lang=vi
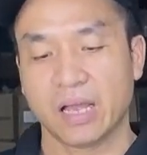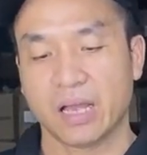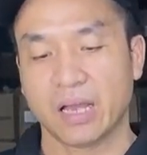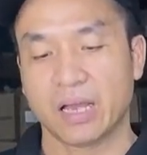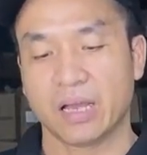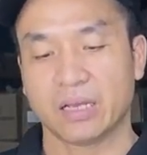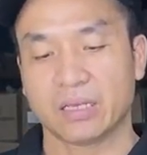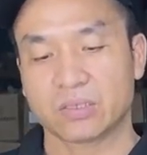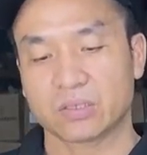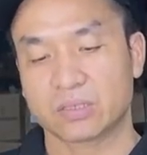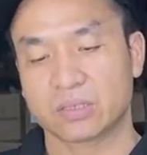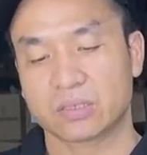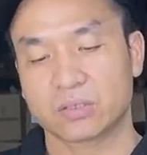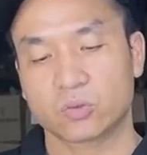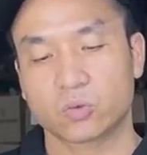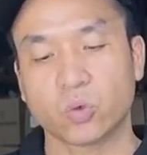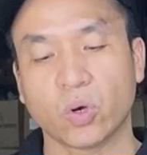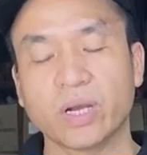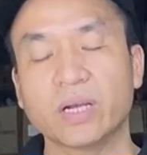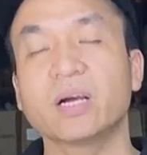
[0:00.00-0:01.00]
uh,
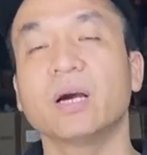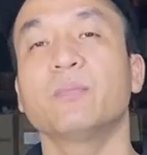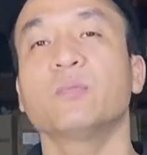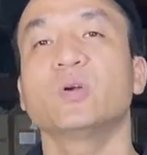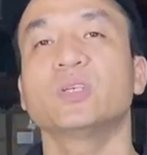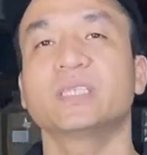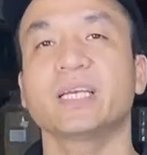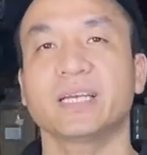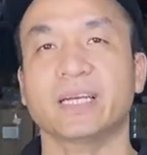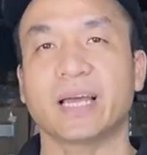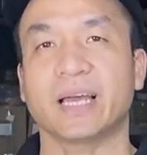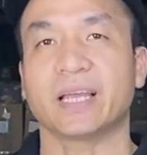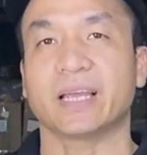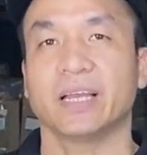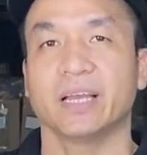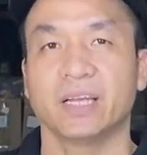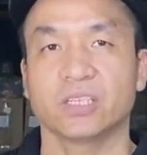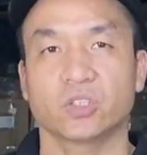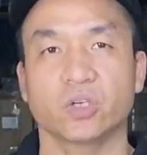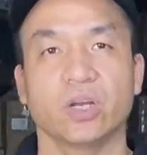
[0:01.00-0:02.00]
chuỗi khớp nối xích này
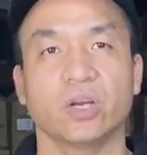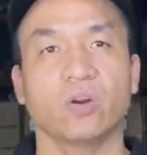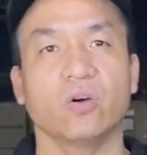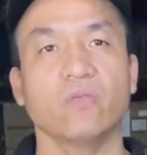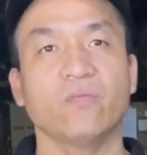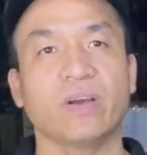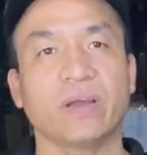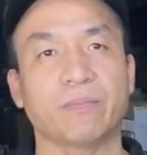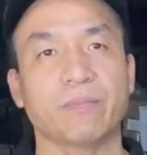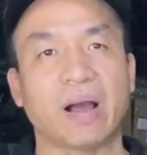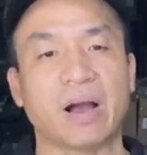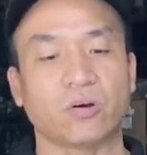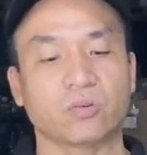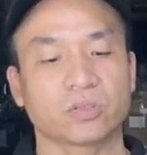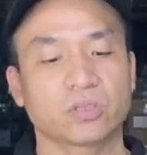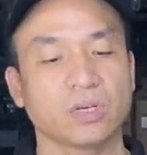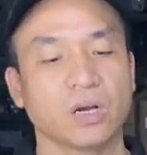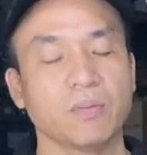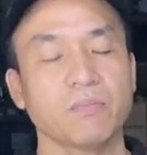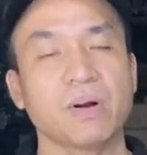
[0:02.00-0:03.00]
cho nên nó phải bảo
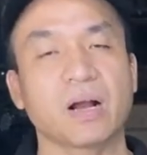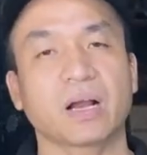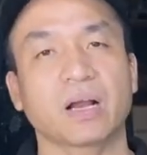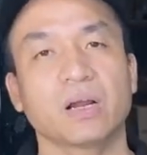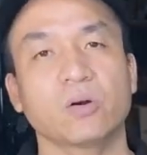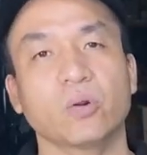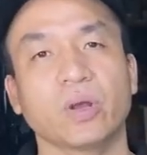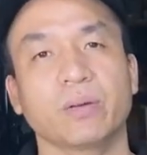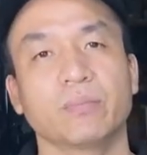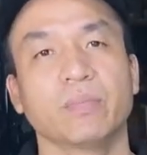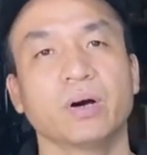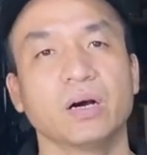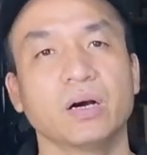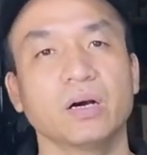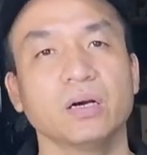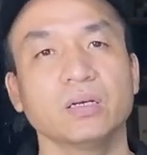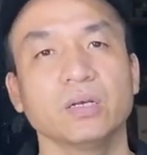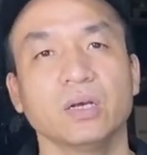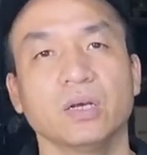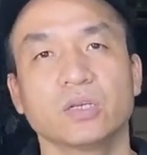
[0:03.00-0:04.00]
dưỡng bằng các loại
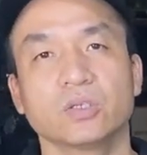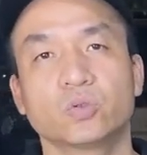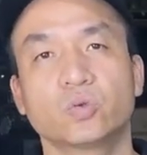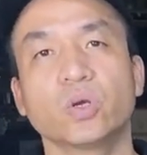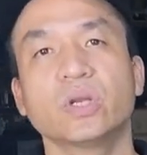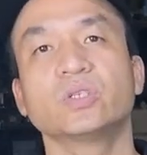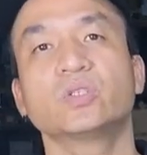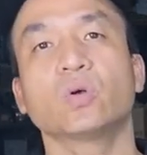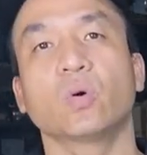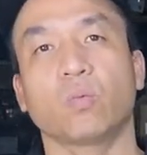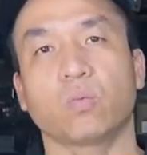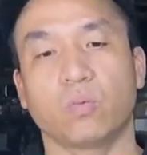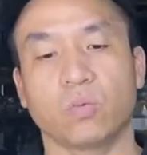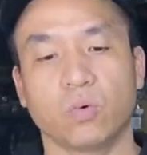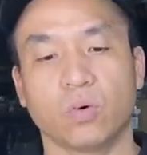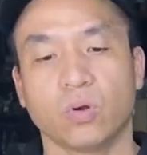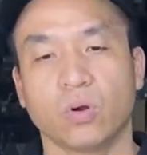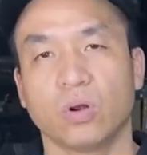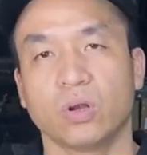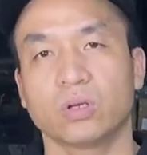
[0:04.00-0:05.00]
mỡ chuyên dụng,
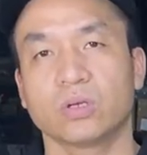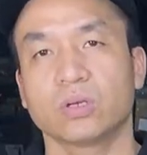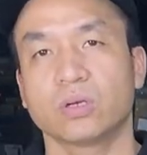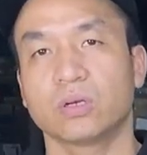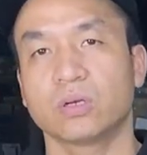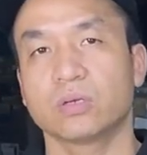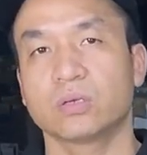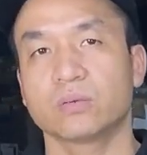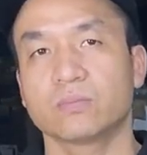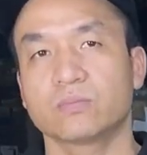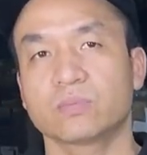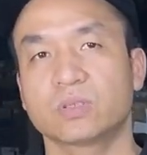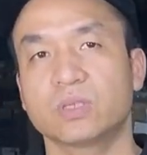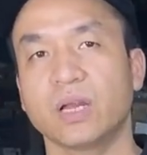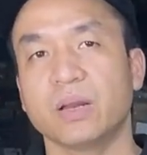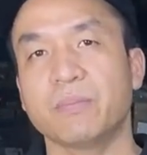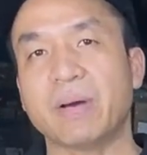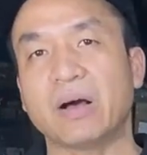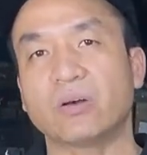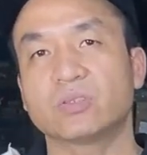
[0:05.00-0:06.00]
tức
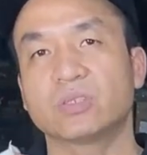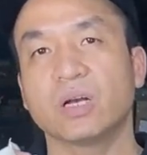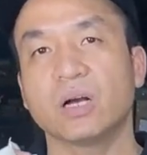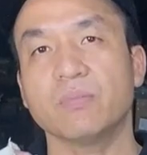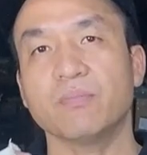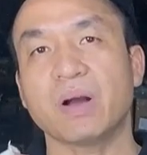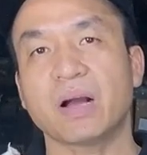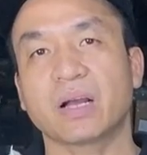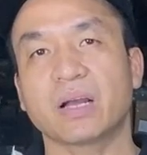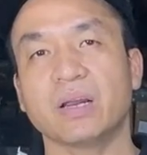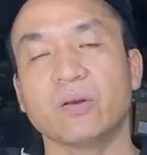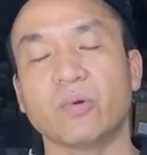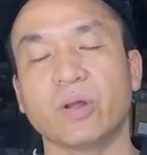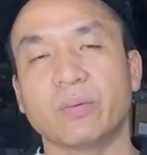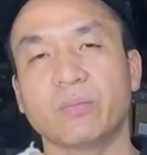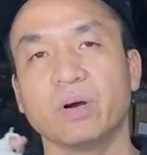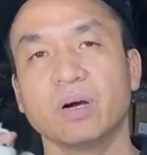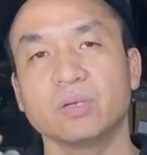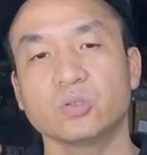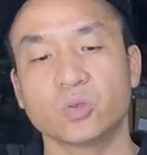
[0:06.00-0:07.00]
là bảo dưỡng bằng cái loại
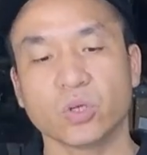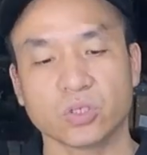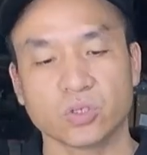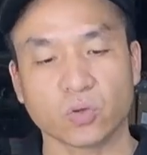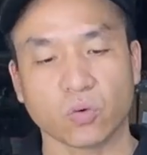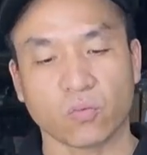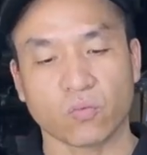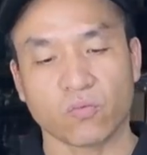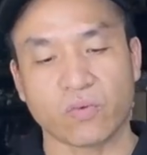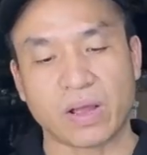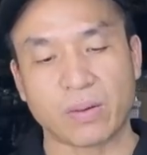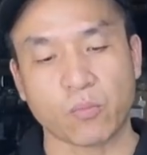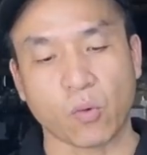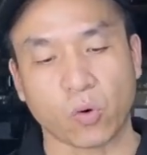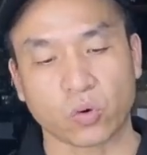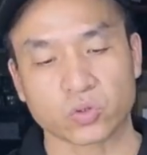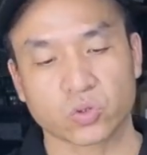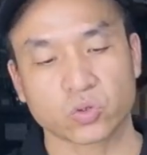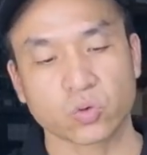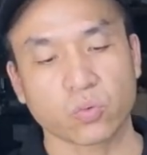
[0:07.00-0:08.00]
mỡ chuyên dụng và
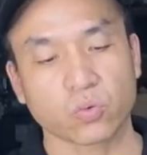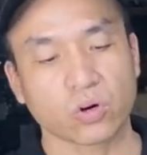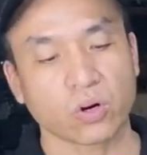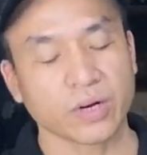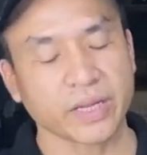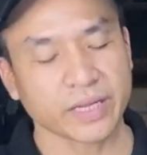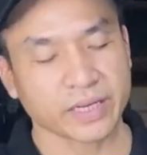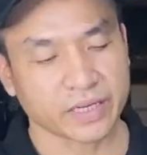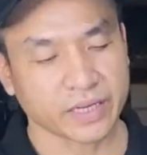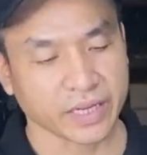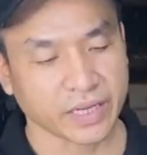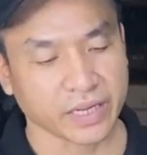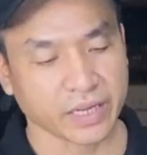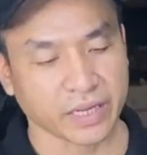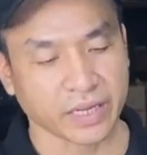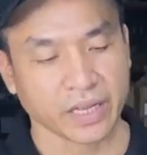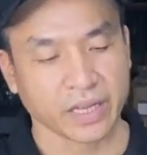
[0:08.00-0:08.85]
bổ sung nó định kỳ.